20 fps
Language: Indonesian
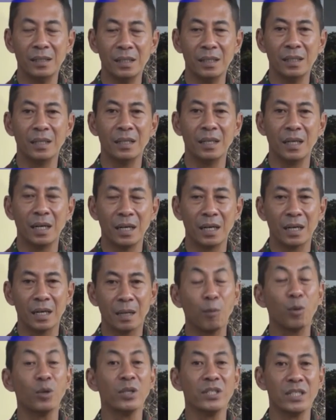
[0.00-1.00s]
di uh,
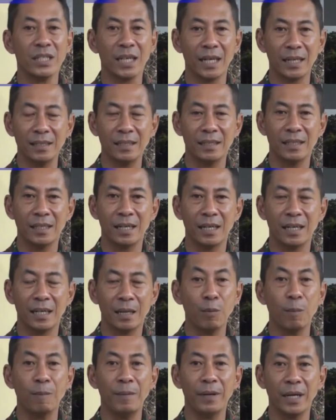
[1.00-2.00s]
kepolisian ya,
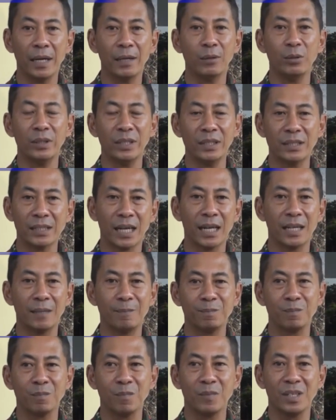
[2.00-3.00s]
Republik Indonesia.
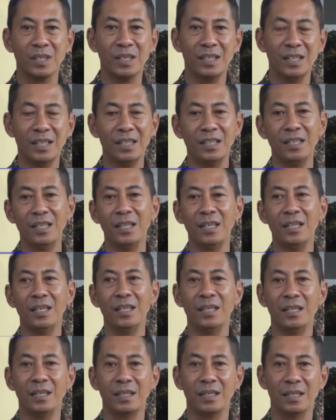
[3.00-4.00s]

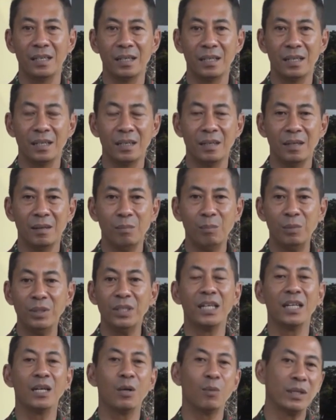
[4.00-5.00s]
Ini
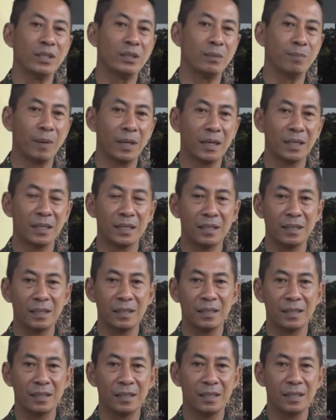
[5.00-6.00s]
menjadi kewajiban
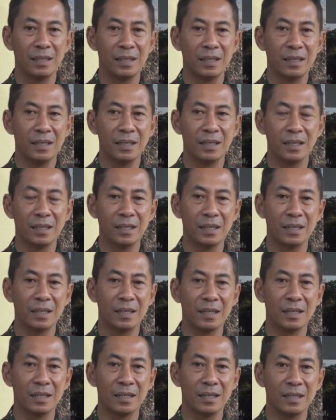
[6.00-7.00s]

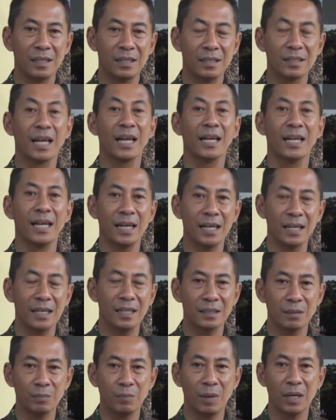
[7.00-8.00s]
uh, saya
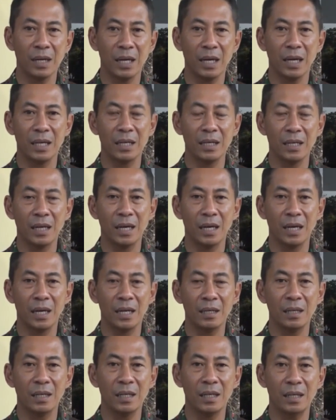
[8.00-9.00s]
sebagai
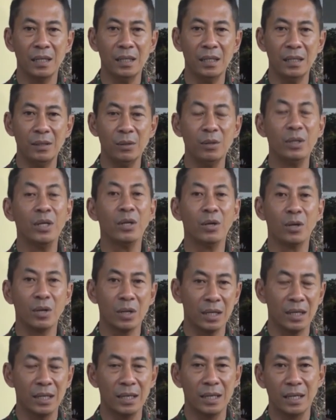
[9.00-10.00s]
uh,
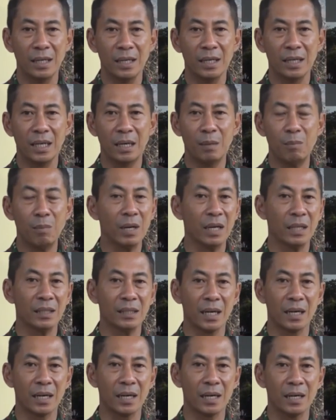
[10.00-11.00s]
junior yang
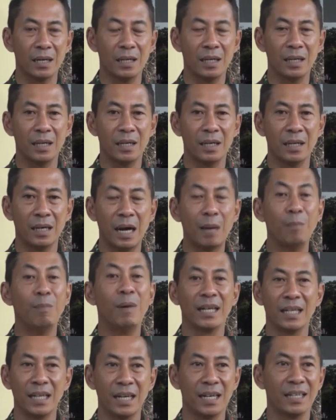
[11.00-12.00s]
mengantar uh,
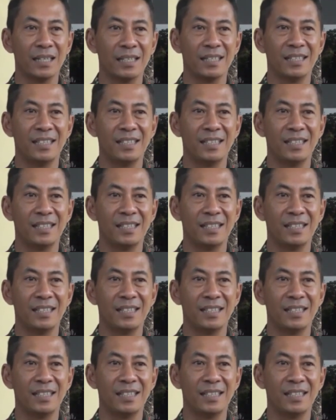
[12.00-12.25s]
abangnya